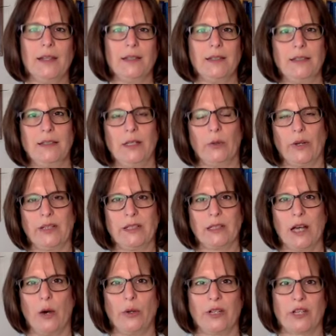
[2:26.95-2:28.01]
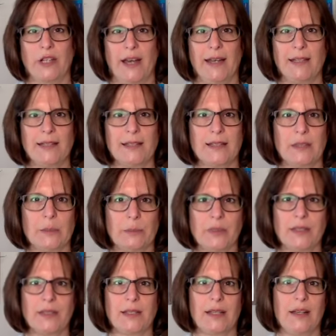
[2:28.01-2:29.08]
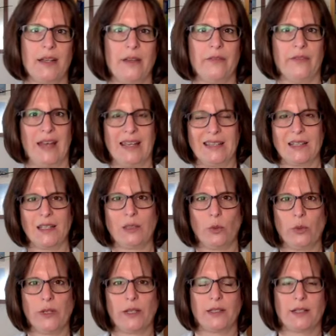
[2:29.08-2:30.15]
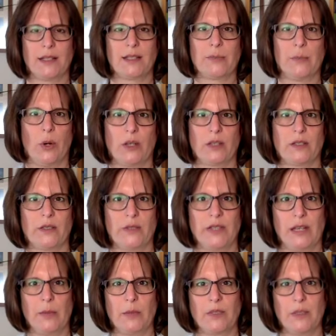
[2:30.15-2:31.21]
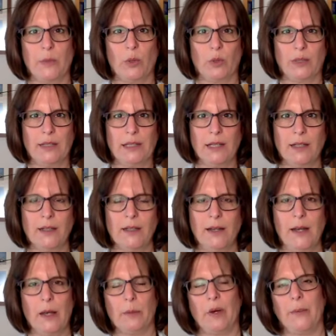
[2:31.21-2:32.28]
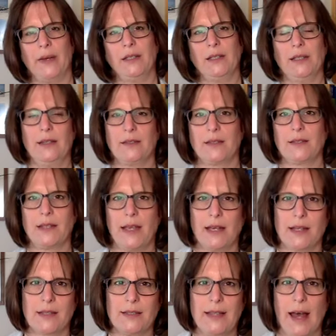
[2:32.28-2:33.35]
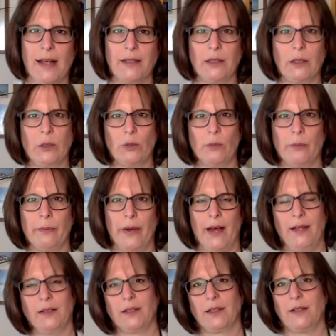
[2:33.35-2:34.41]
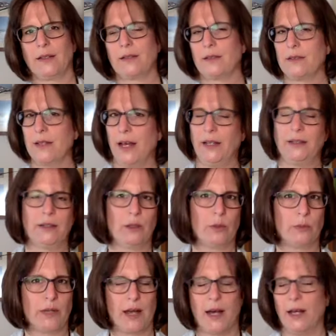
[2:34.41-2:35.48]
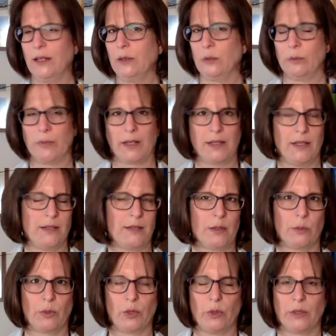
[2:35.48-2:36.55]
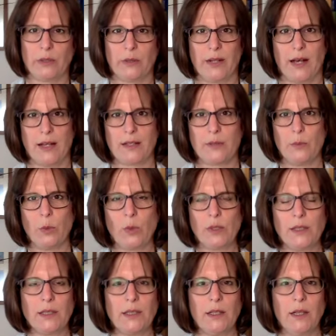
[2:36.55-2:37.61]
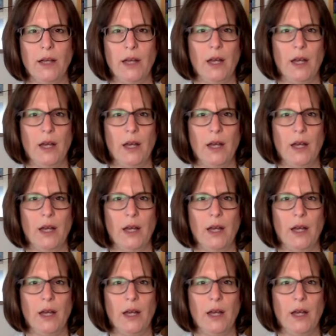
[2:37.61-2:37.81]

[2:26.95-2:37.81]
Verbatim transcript: Die Diuretiker unterscheiden sich ein bisschen, welche Ionentransportsysteme sie blockieren. Bei manchen ist es eher das Natrium, bei anderen ist es Natrium, Kalium, Magnesium, Chlorid und alles Mögliche.